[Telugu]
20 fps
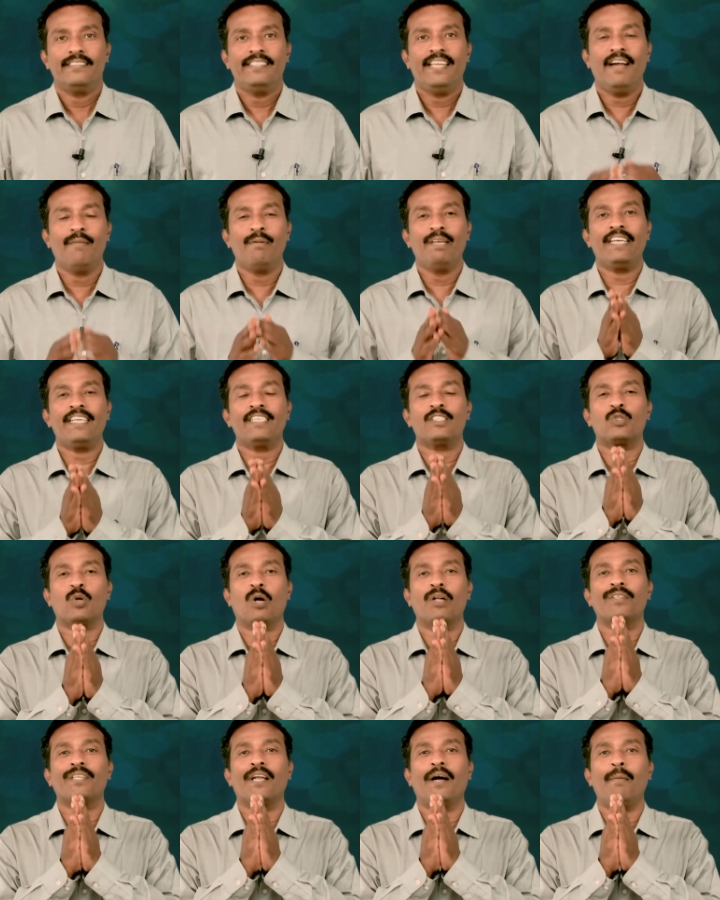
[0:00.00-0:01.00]
దేవునికి
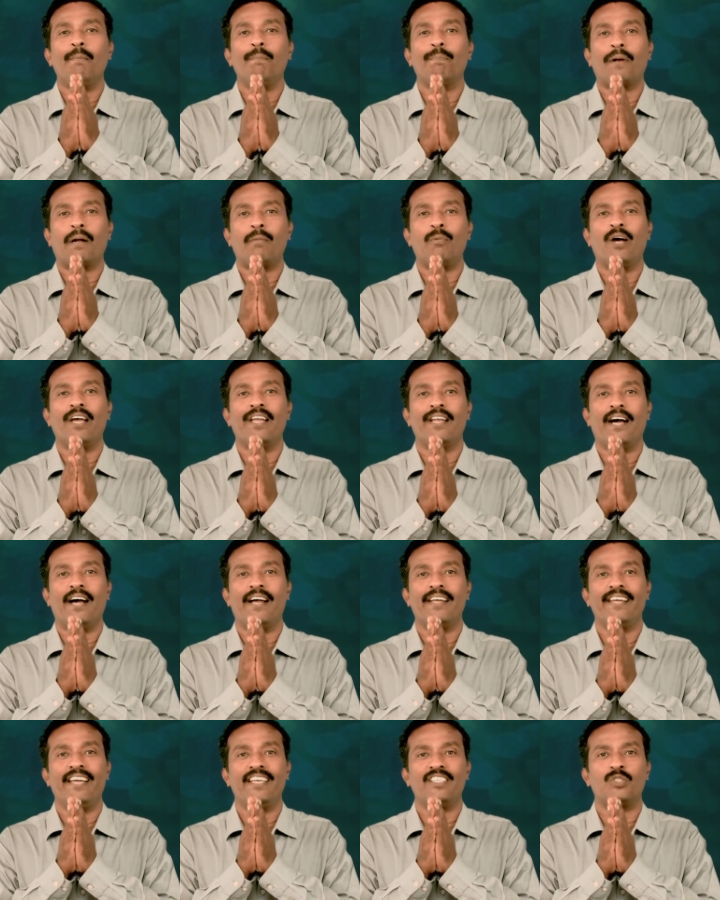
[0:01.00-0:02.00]
స్తోత్రం ప్రభు అయిన
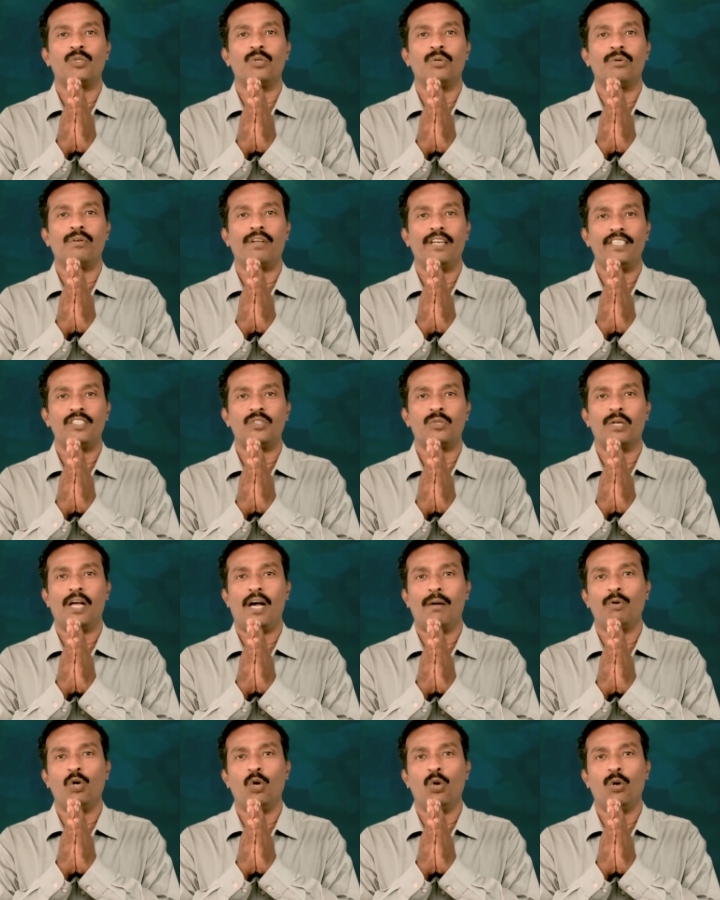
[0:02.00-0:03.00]
యేసు
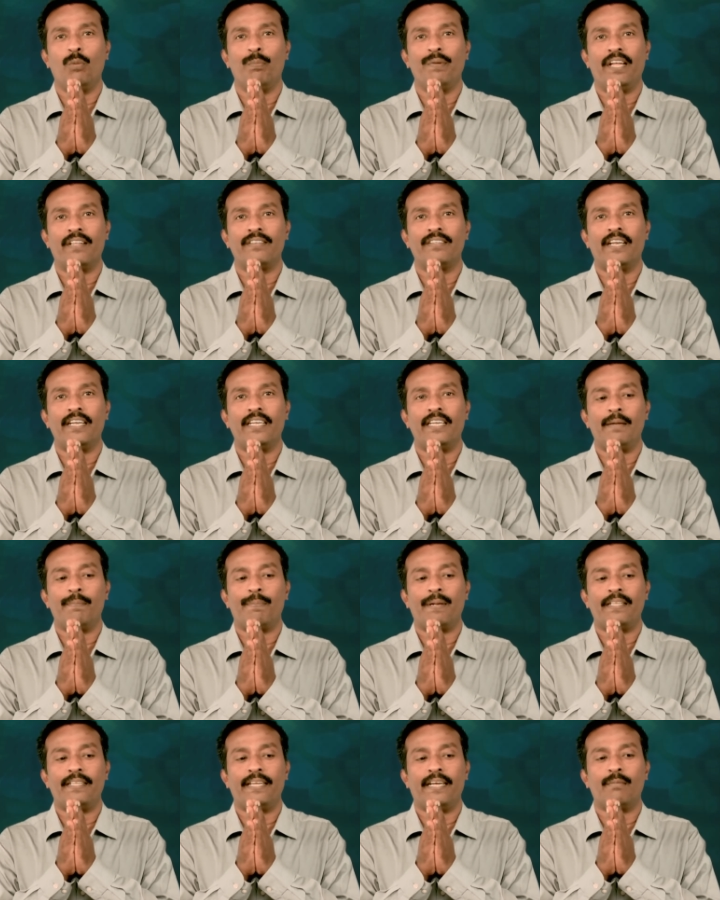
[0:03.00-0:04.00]
క్రీస్తునాములు మీ అందరికీ
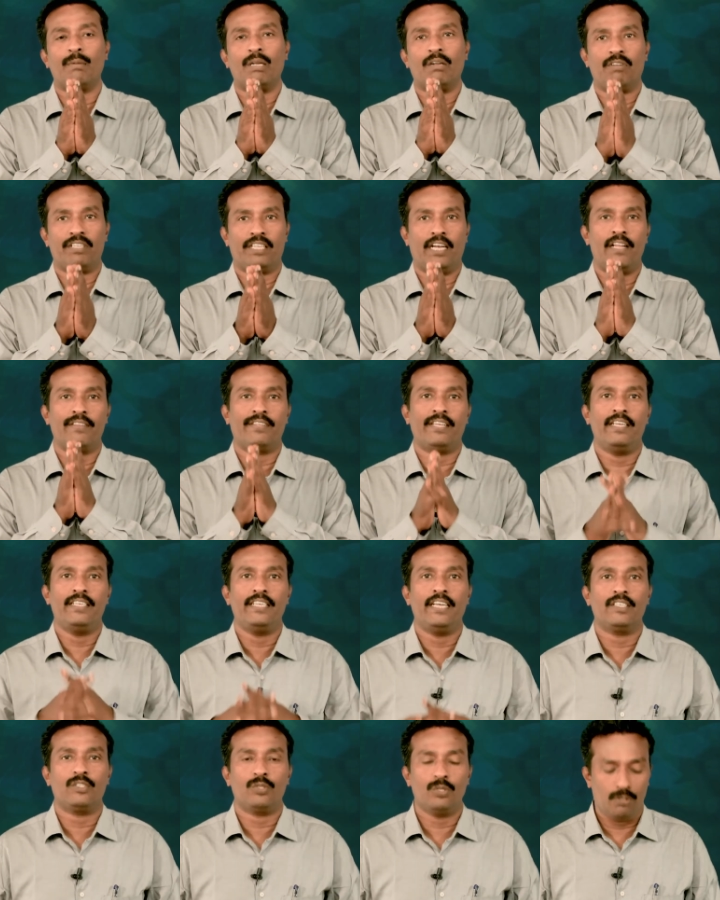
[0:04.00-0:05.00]
ప్రత్యేకమైన వందనాలు
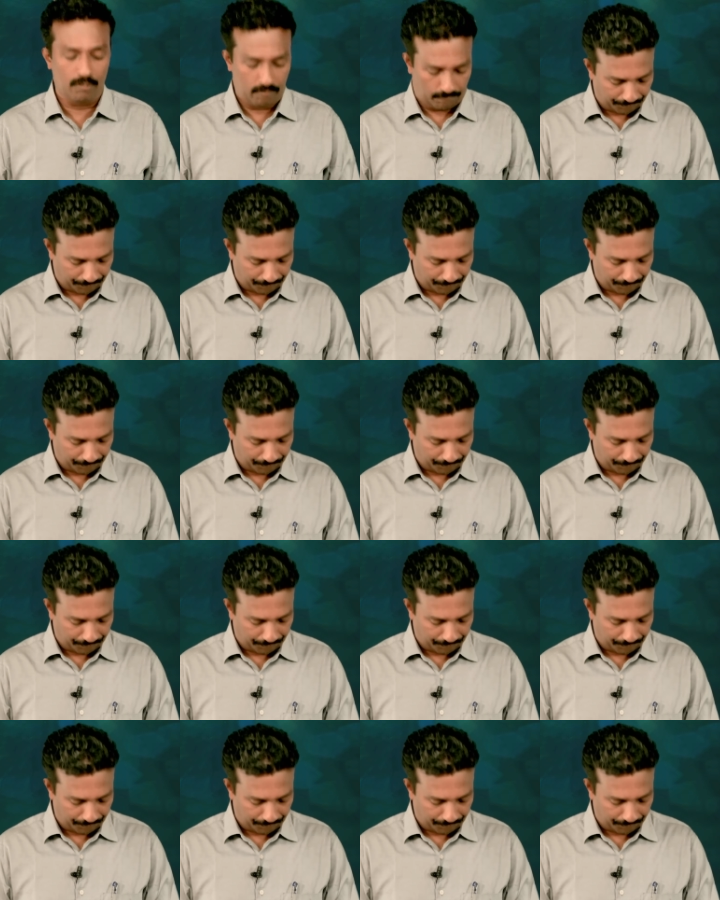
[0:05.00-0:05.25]
తెలియజేస్తూ